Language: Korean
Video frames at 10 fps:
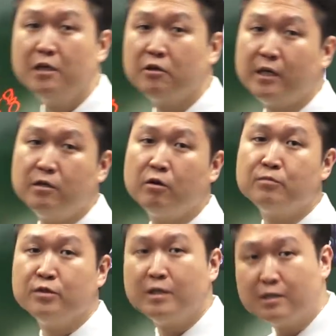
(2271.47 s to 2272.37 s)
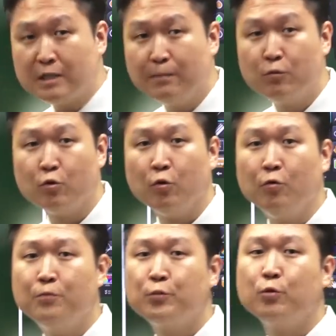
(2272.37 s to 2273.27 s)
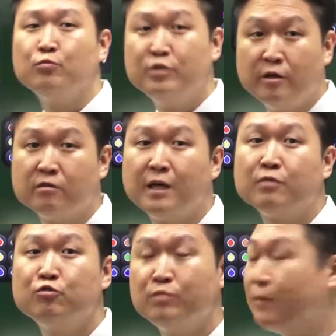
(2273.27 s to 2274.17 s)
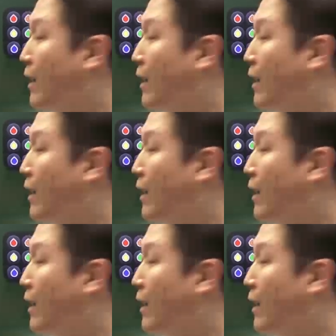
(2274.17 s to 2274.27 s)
여기 여러분들 참고로 또 문제 형태가 충분히